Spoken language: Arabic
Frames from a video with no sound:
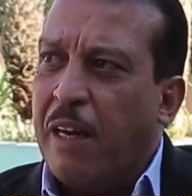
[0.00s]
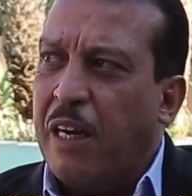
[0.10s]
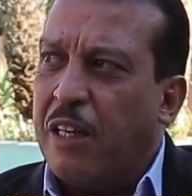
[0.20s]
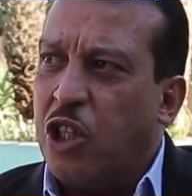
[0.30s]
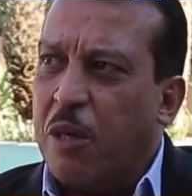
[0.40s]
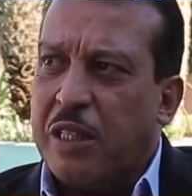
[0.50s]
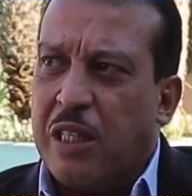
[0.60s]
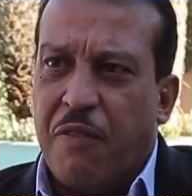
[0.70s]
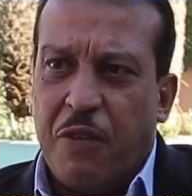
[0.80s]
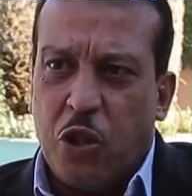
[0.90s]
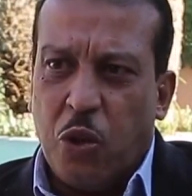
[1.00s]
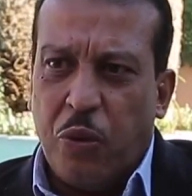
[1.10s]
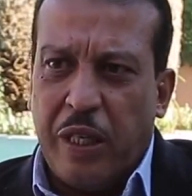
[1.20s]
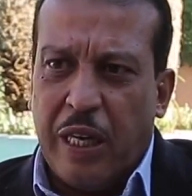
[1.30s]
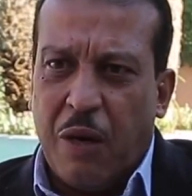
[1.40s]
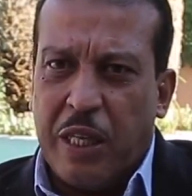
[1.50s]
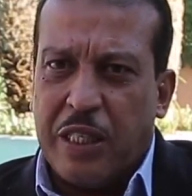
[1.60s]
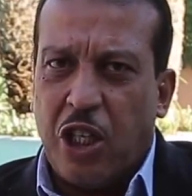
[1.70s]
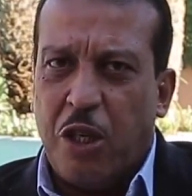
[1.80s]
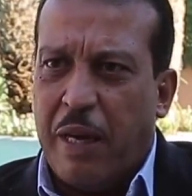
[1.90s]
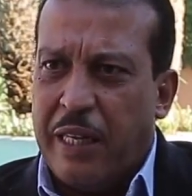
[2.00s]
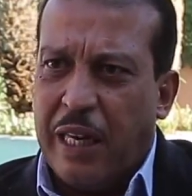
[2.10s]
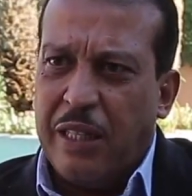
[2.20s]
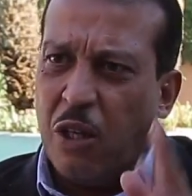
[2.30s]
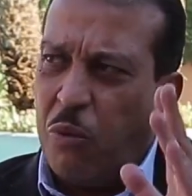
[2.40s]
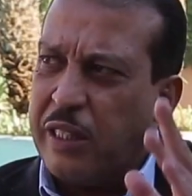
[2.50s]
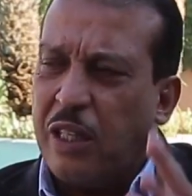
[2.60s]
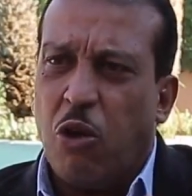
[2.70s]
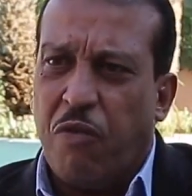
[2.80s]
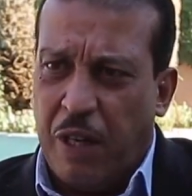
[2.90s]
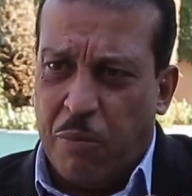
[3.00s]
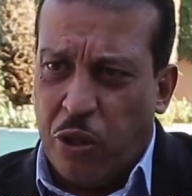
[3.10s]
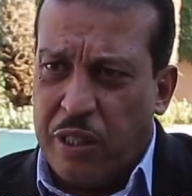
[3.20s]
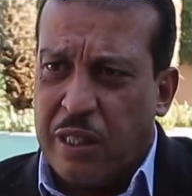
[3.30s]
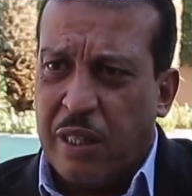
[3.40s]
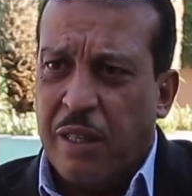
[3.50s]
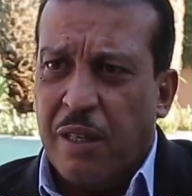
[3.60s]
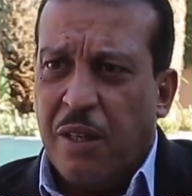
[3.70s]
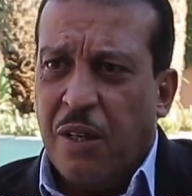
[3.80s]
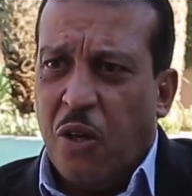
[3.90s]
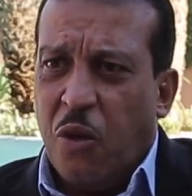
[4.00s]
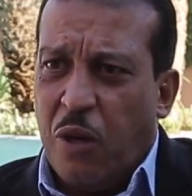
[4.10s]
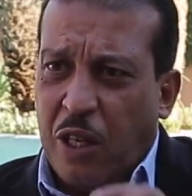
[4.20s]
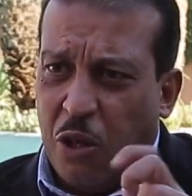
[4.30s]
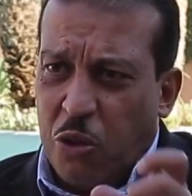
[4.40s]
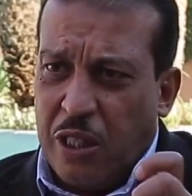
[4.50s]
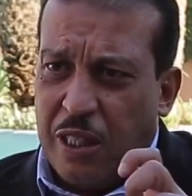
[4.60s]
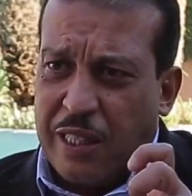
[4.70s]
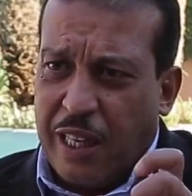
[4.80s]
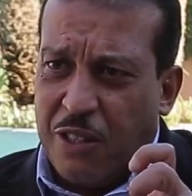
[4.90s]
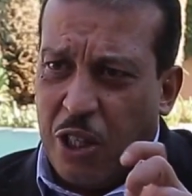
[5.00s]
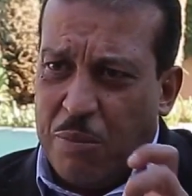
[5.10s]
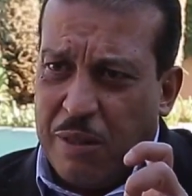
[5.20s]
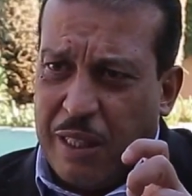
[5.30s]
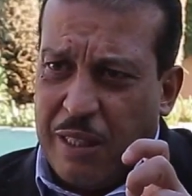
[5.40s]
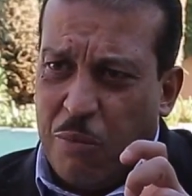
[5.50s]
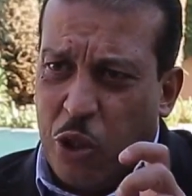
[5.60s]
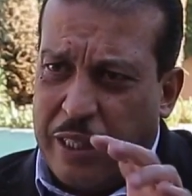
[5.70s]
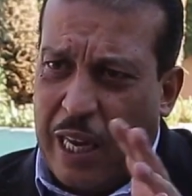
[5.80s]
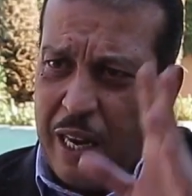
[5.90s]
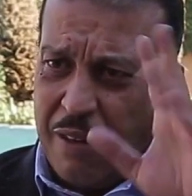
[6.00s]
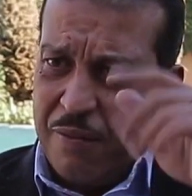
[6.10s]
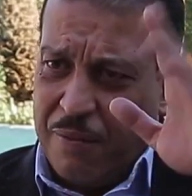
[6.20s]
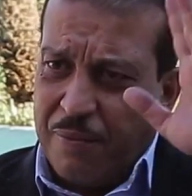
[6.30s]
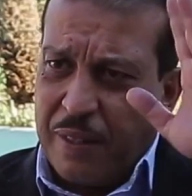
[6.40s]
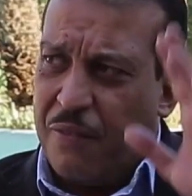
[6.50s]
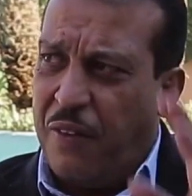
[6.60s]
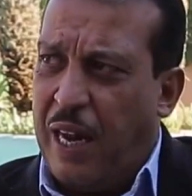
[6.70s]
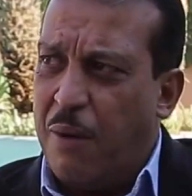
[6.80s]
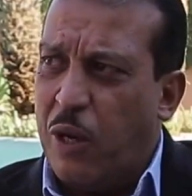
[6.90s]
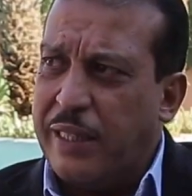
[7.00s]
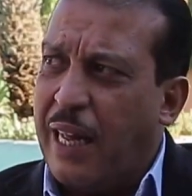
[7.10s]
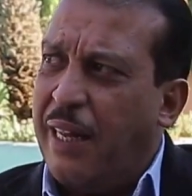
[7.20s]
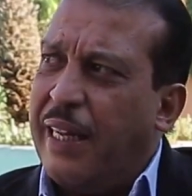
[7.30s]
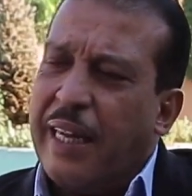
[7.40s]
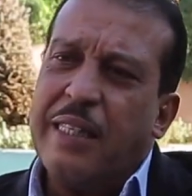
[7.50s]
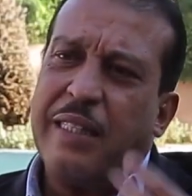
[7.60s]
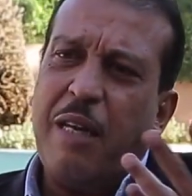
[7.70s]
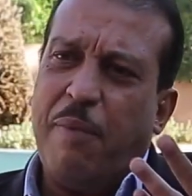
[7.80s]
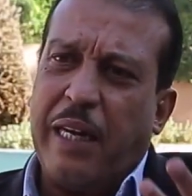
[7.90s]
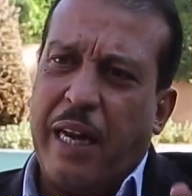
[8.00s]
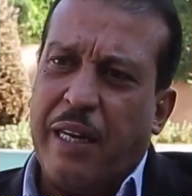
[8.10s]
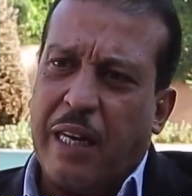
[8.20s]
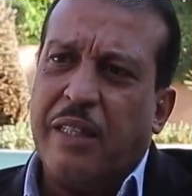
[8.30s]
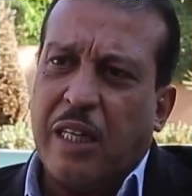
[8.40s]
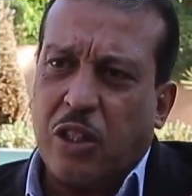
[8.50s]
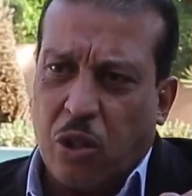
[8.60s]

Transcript: للتجربه لا التلفزيونيه ولا السينمائيه كان ديك الوقت كنديروا فيلم ونص وكنديروا شي سكي... شي مسلسل في العام هذا كان صعيب عليك انك انك